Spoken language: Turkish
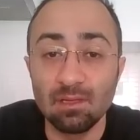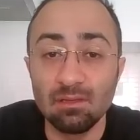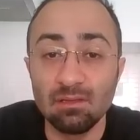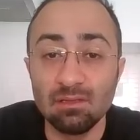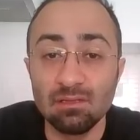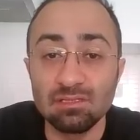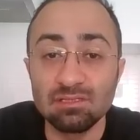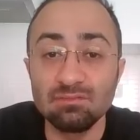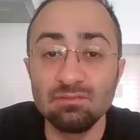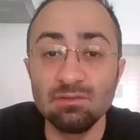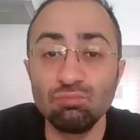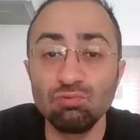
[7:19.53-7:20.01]

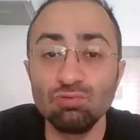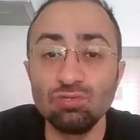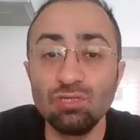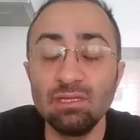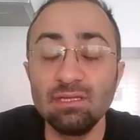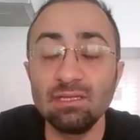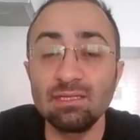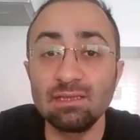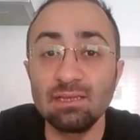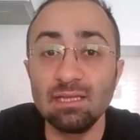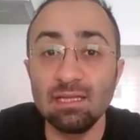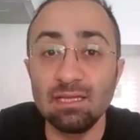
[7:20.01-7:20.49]
Şimdi bu
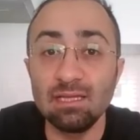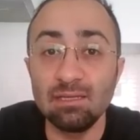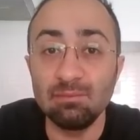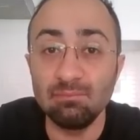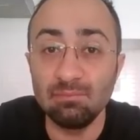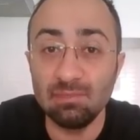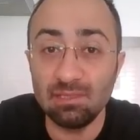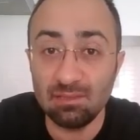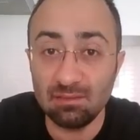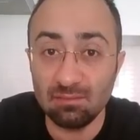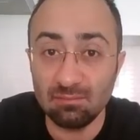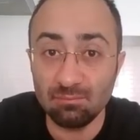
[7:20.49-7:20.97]

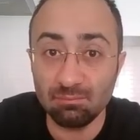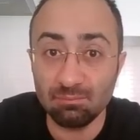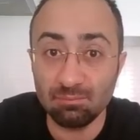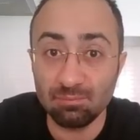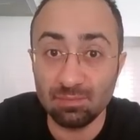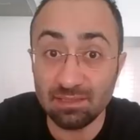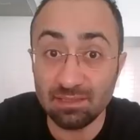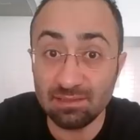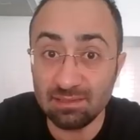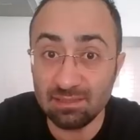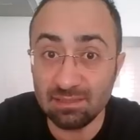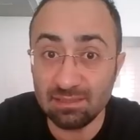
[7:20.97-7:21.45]
dediklerimi
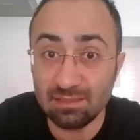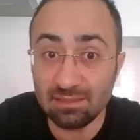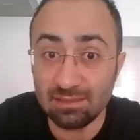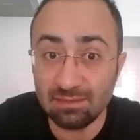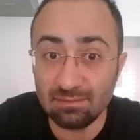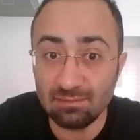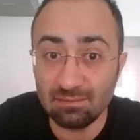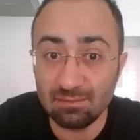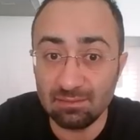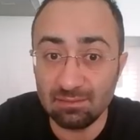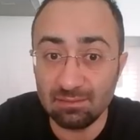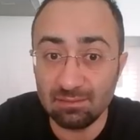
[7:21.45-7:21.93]
pratik
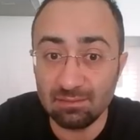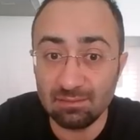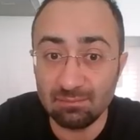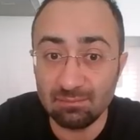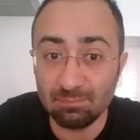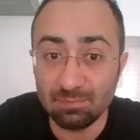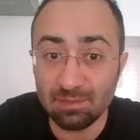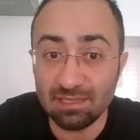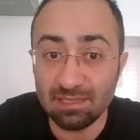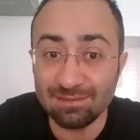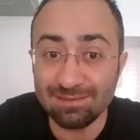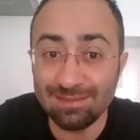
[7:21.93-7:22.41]

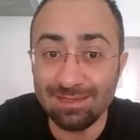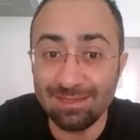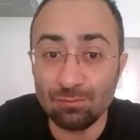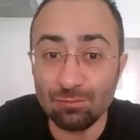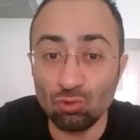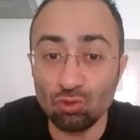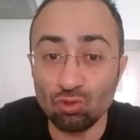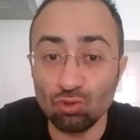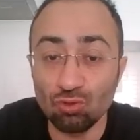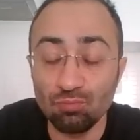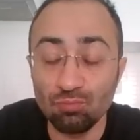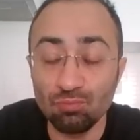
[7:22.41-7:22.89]
pratiğe
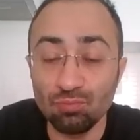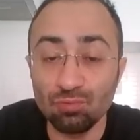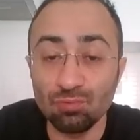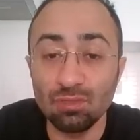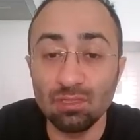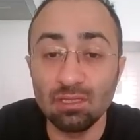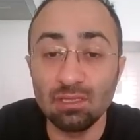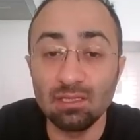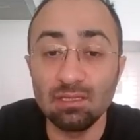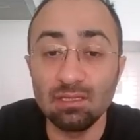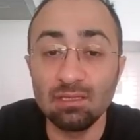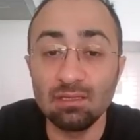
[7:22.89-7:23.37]
döküp
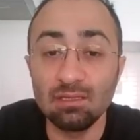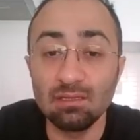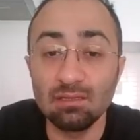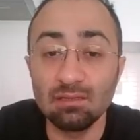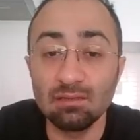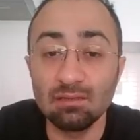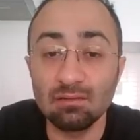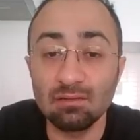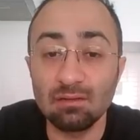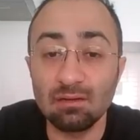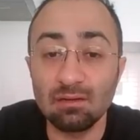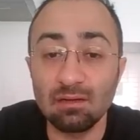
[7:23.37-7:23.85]
e,
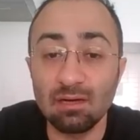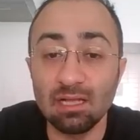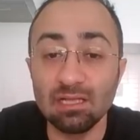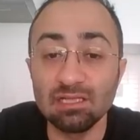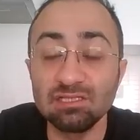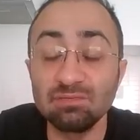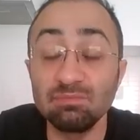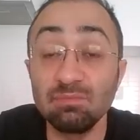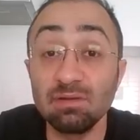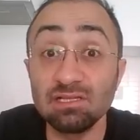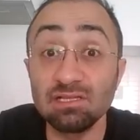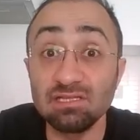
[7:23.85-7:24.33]

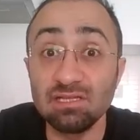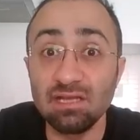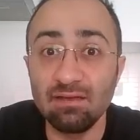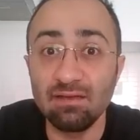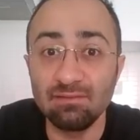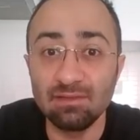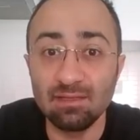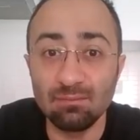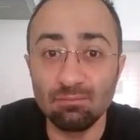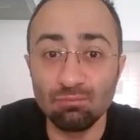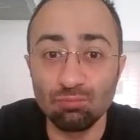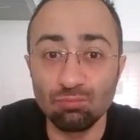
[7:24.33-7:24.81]
alışmak için
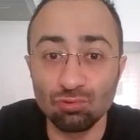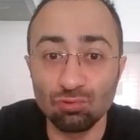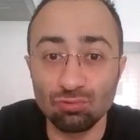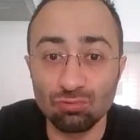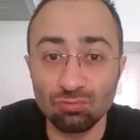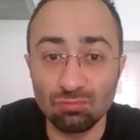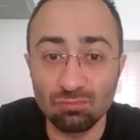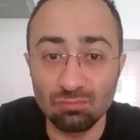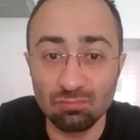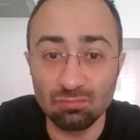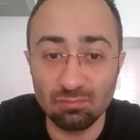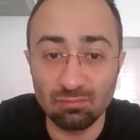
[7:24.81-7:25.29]
evde bunun
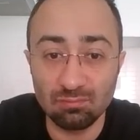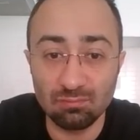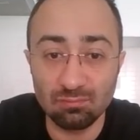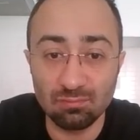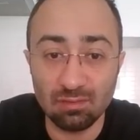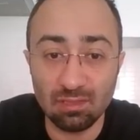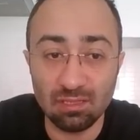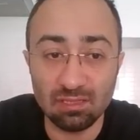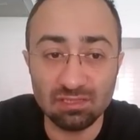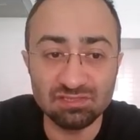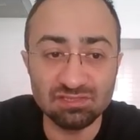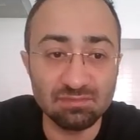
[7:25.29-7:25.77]

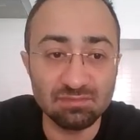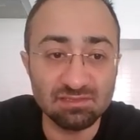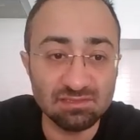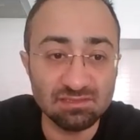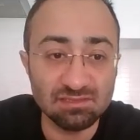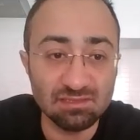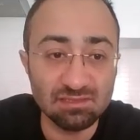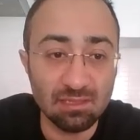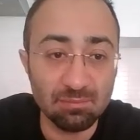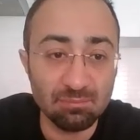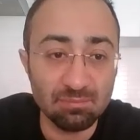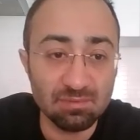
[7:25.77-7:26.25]

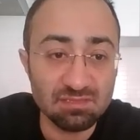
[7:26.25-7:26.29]
alıştırmasını yapın.